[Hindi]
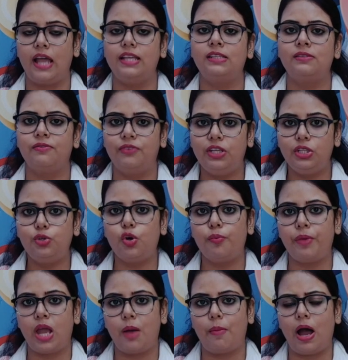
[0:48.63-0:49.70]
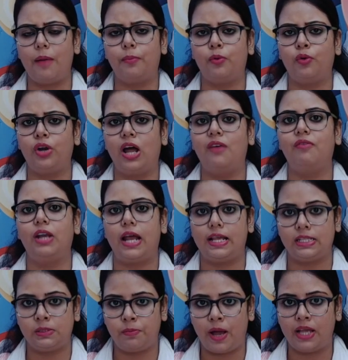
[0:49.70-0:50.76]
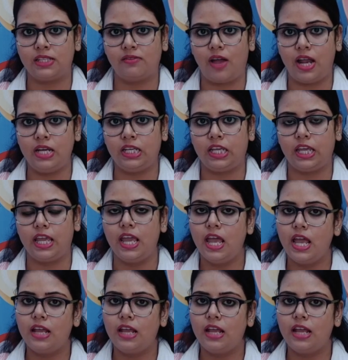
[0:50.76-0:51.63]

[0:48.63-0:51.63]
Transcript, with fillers: इस वीडियो में हम आपको रामविलास पासवान के